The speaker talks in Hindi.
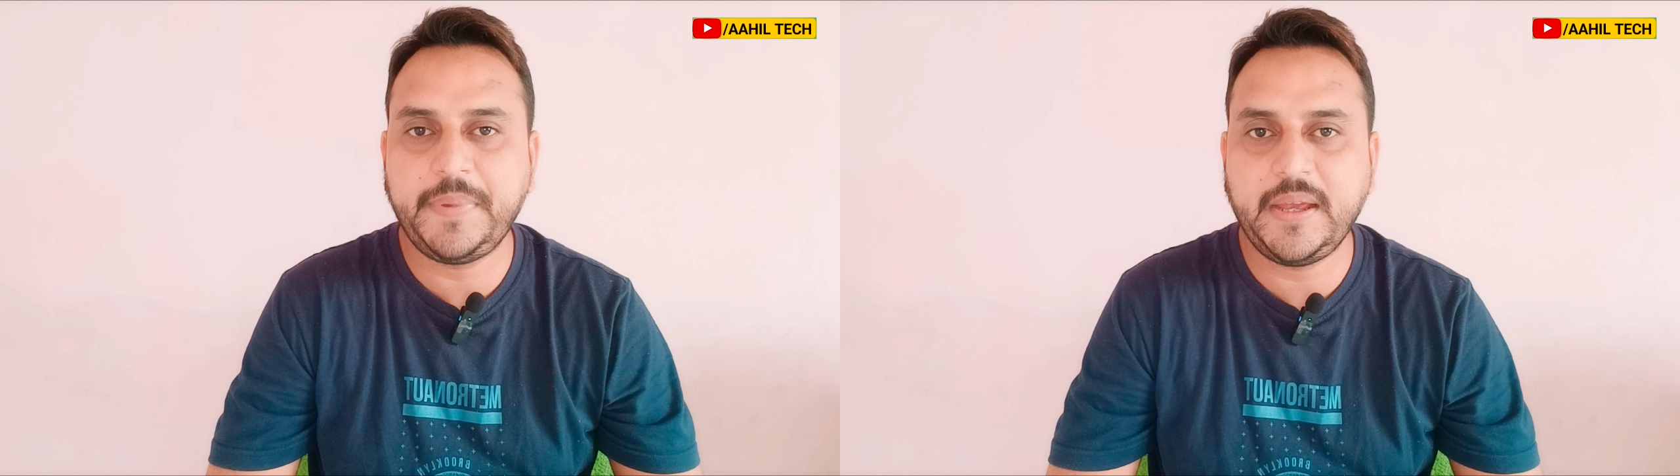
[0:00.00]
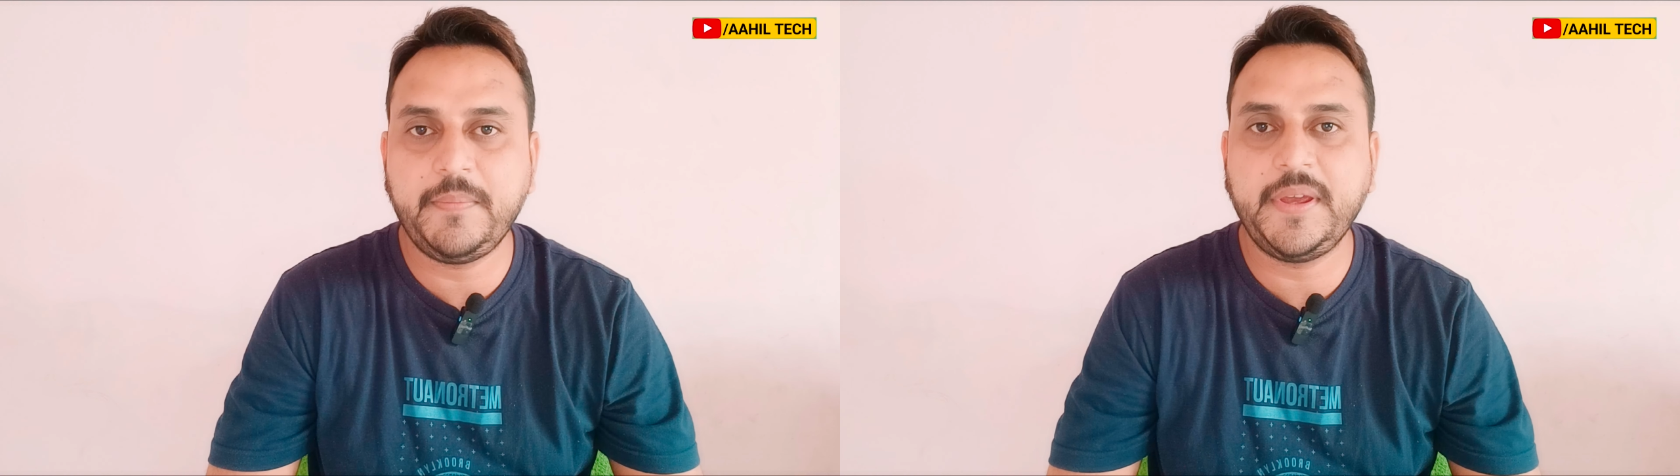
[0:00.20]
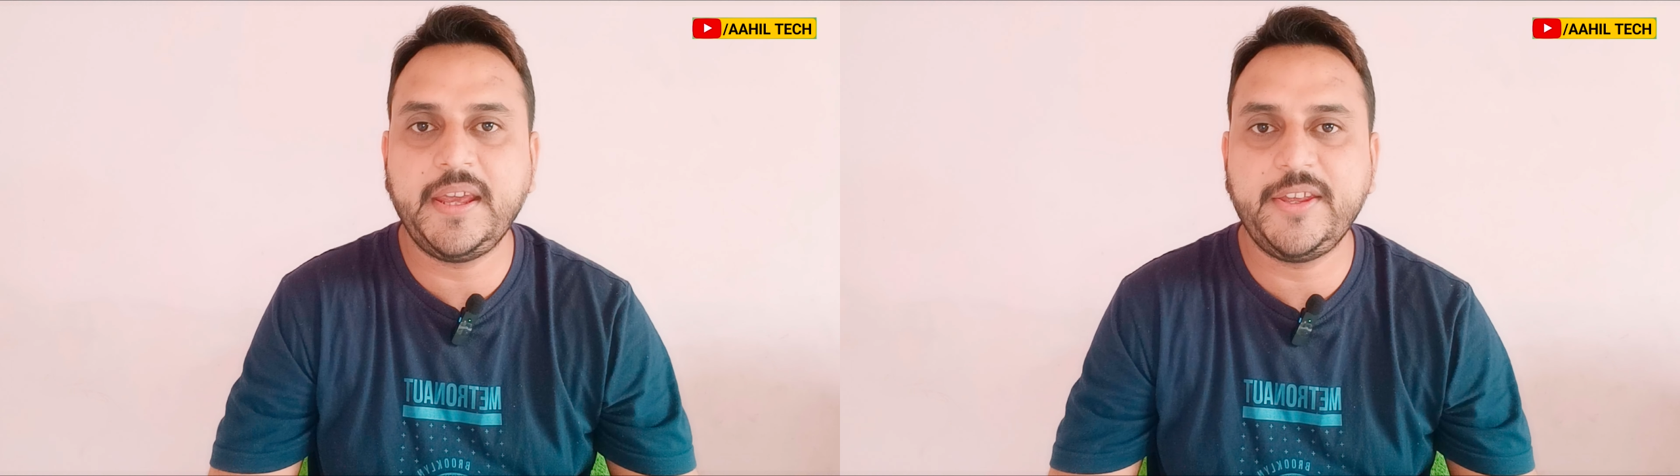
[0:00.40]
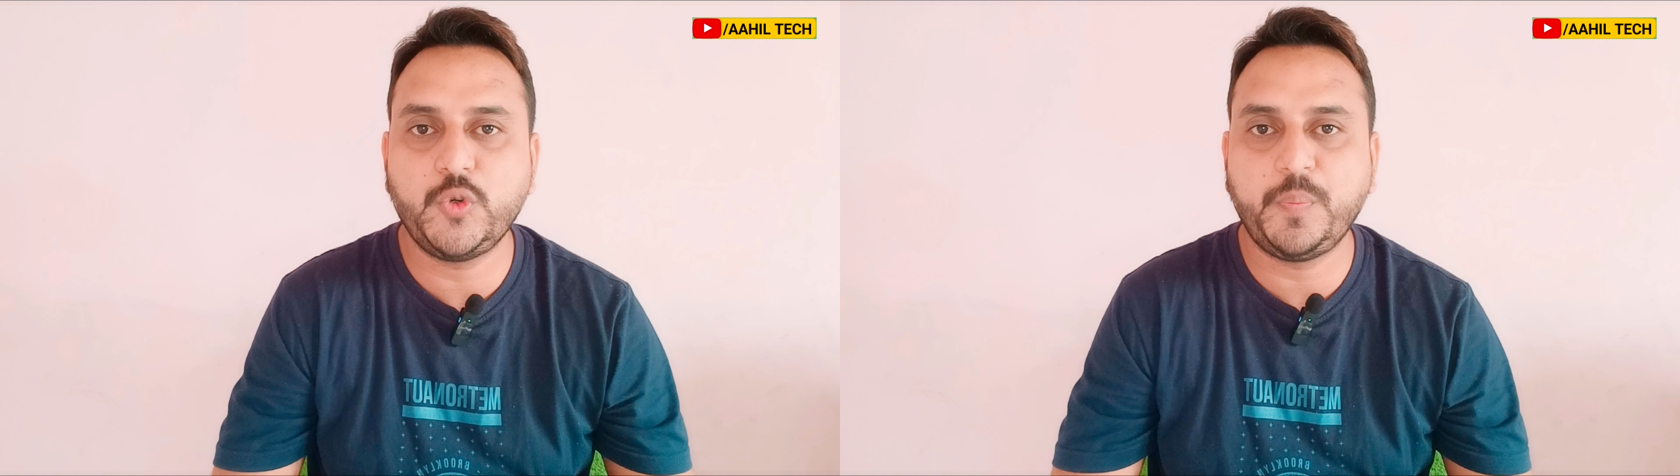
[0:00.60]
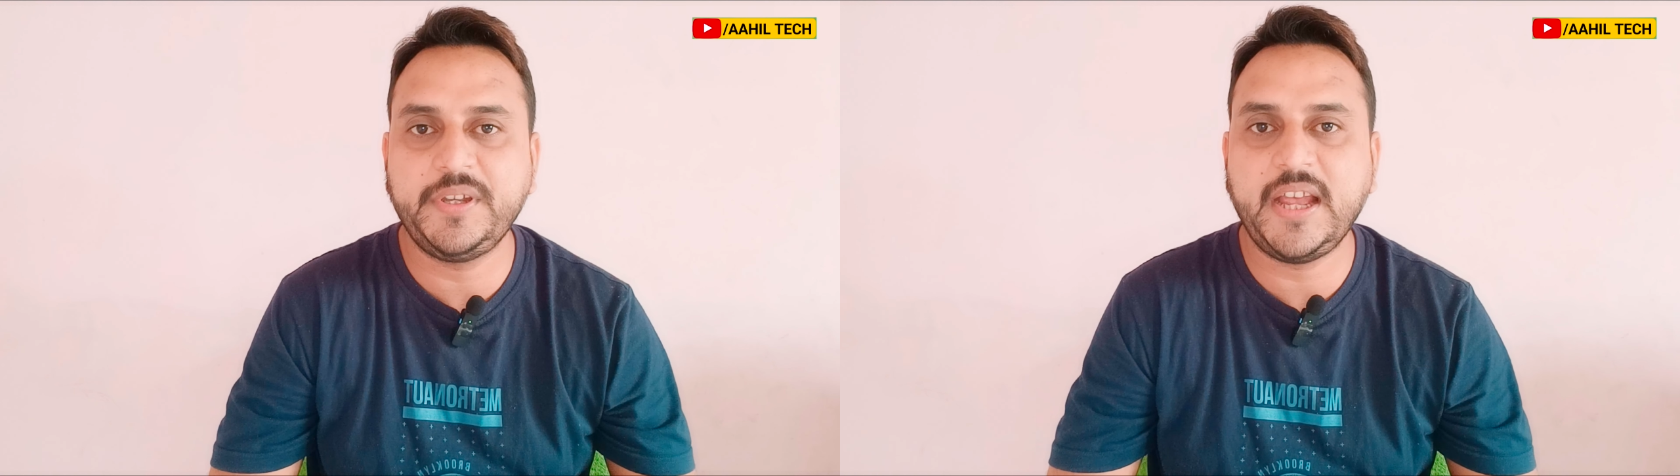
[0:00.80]
पे में
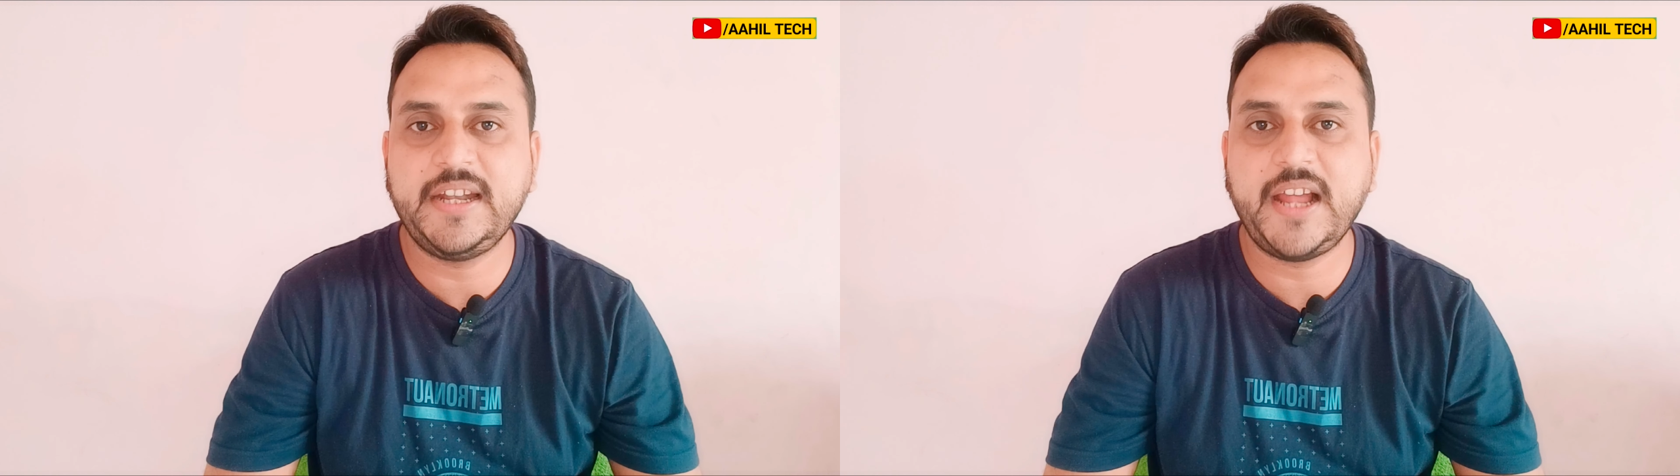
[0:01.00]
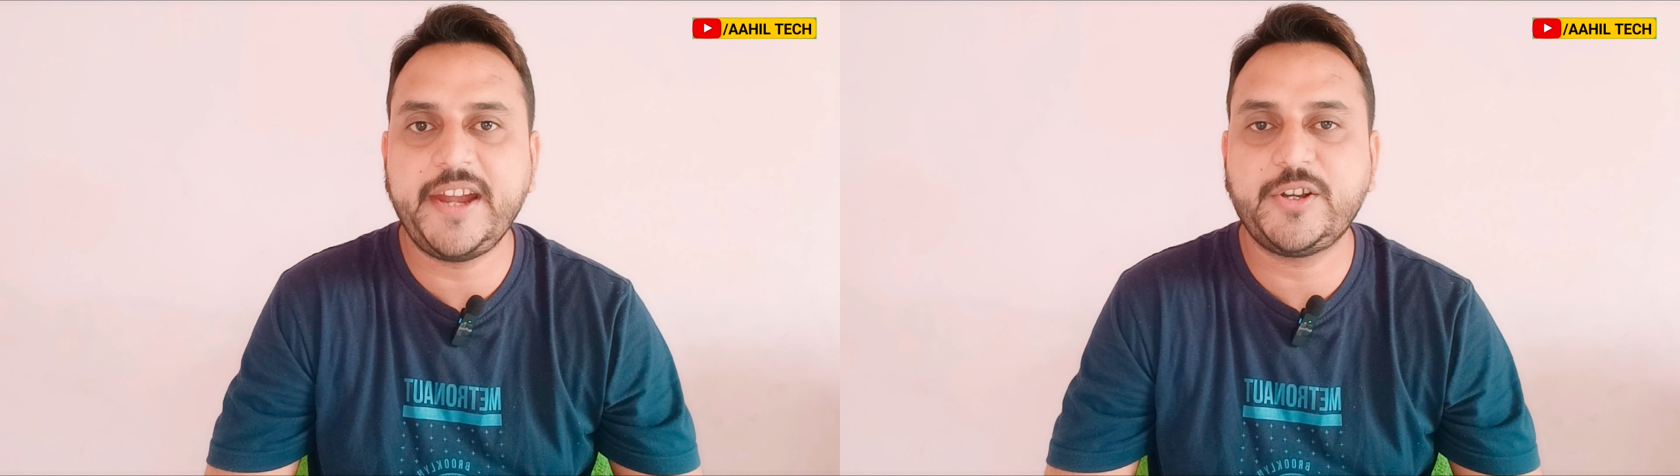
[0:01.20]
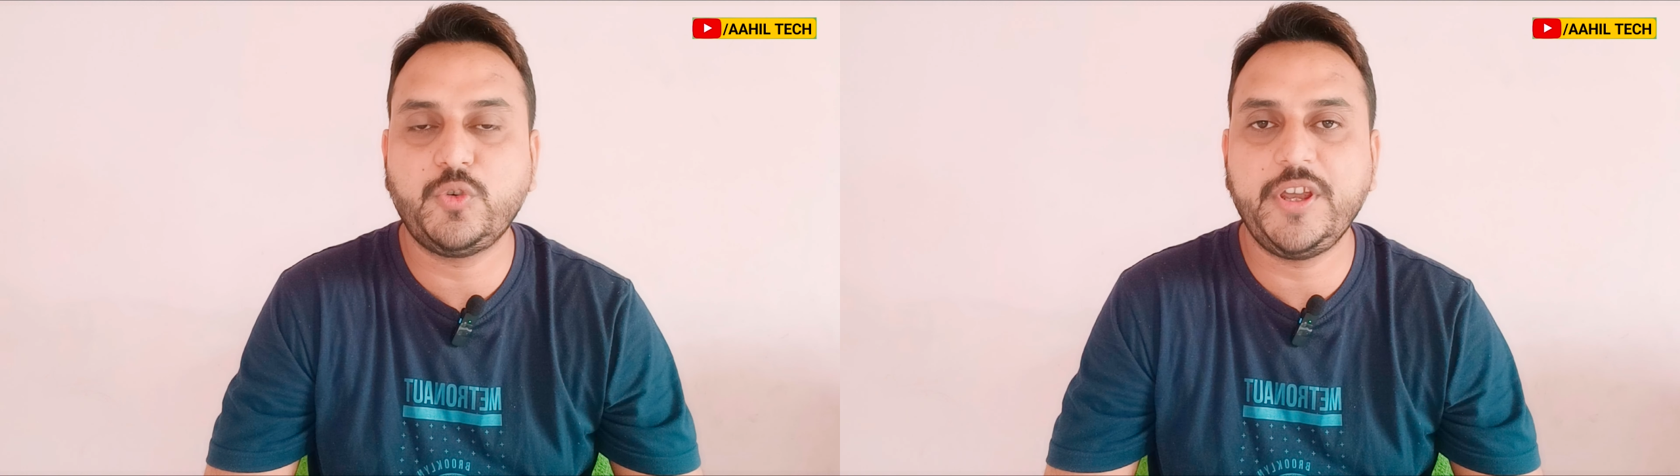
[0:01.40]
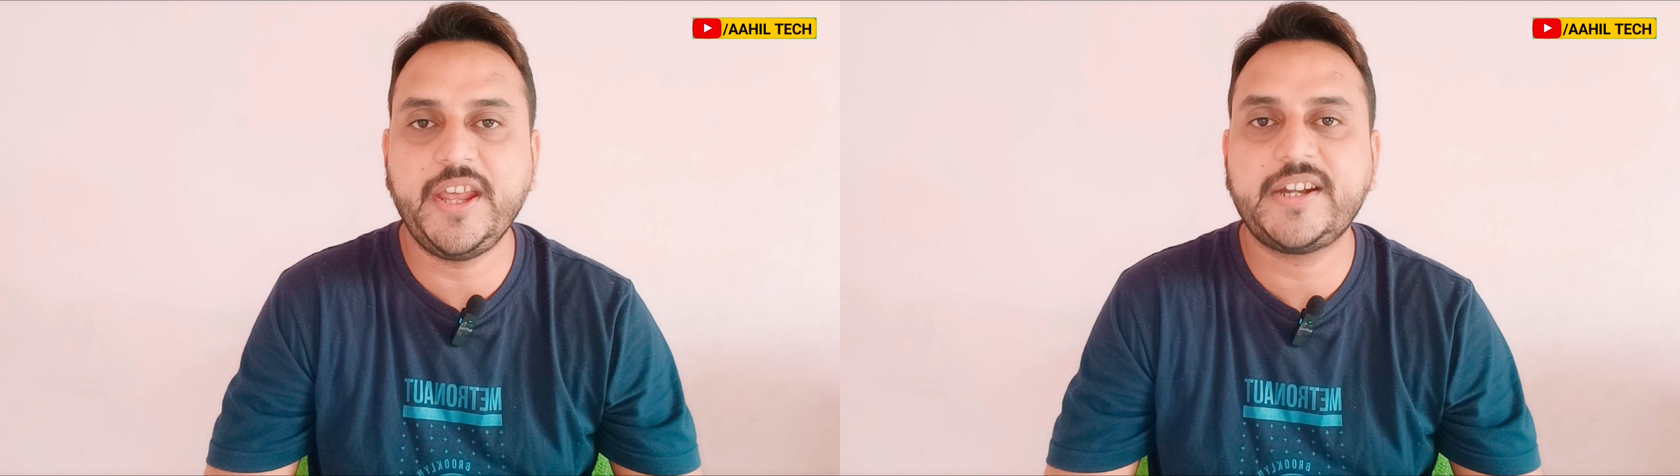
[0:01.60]
यूपीआई लाइट को